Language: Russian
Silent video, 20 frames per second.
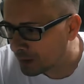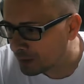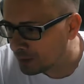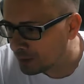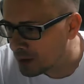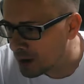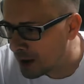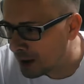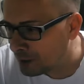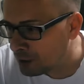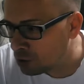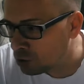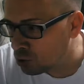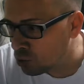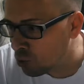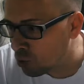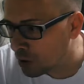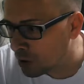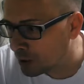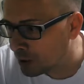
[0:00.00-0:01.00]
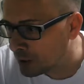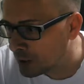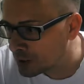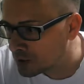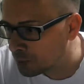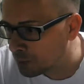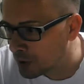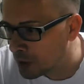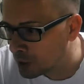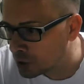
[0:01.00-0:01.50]
Да, недорого. Я
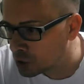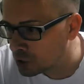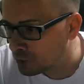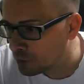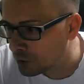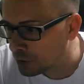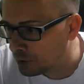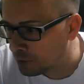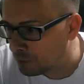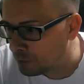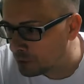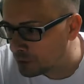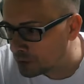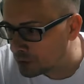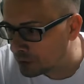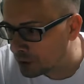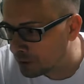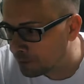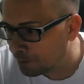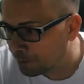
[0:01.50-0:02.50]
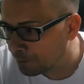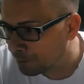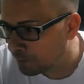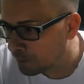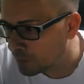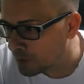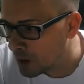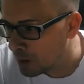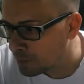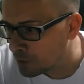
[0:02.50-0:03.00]
спрашивала и видела.
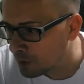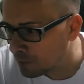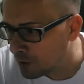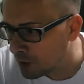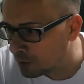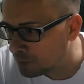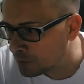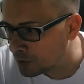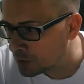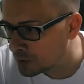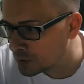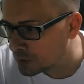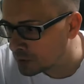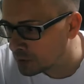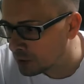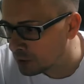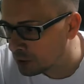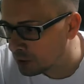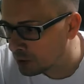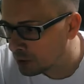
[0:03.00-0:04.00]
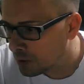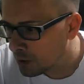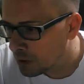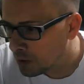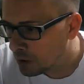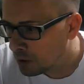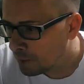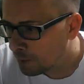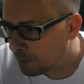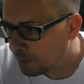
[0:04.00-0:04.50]
Там на Валбере сцены
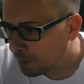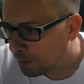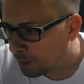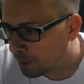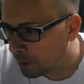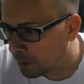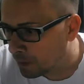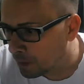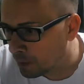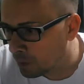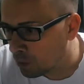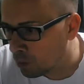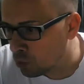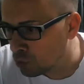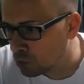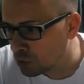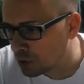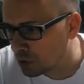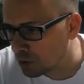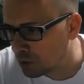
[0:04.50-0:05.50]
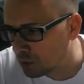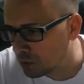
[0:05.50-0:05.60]
от